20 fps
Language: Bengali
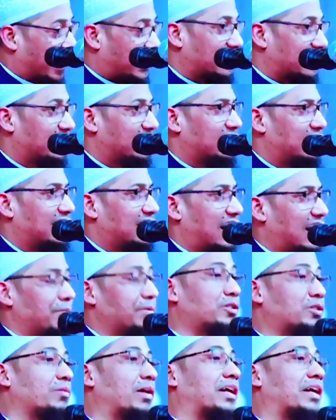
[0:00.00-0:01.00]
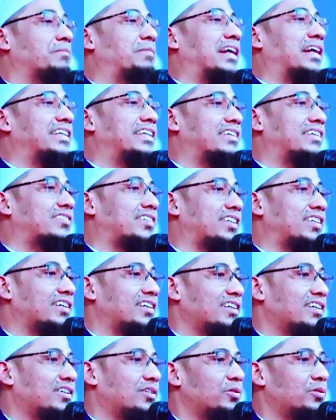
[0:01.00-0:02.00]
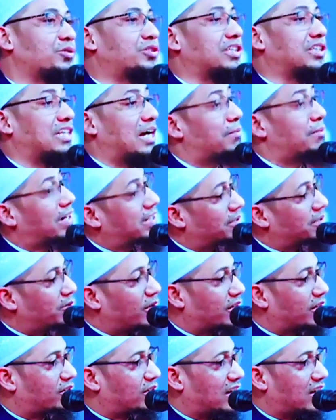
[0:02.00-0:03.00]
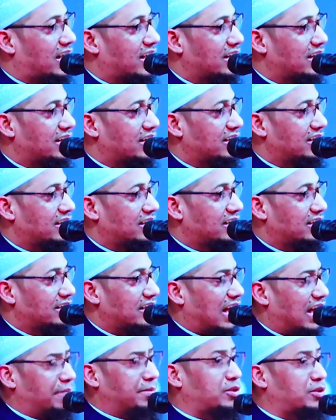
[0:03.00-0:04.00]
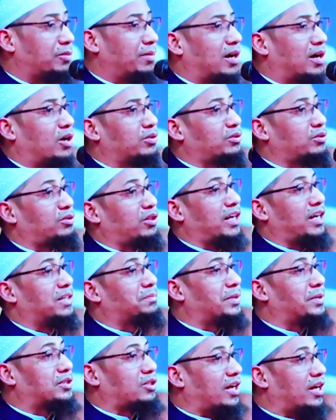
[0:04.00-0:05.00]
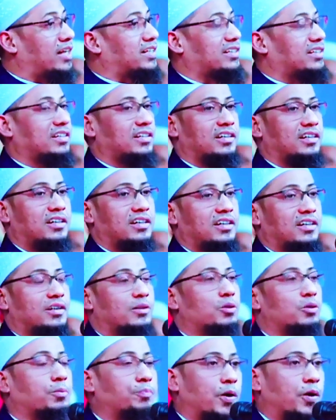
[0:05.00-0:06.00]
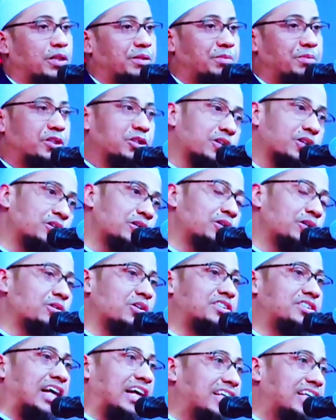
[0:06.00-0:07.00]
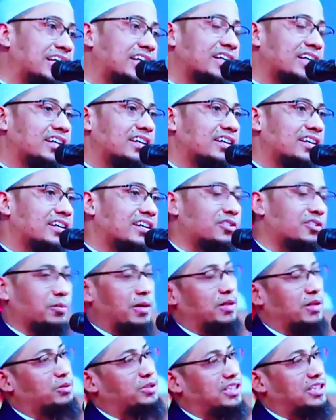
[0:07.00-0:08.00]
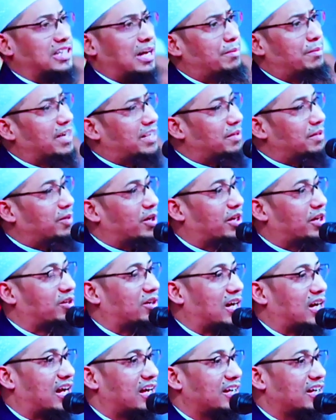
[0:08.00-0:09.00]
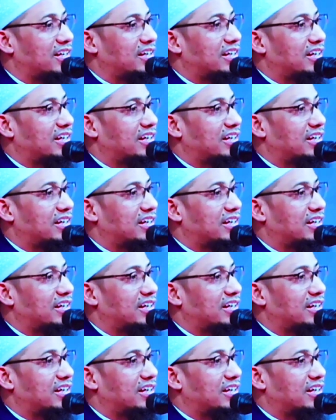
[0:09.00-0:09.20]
এক আমি তোমাকে বানিয়েছি উচিত আমাকে ভয় করা আমি তোমার অন্তরের ভিতরের গোপন বিষয়গুলোও জানি তোমার উচিত আমাকে ভয় করা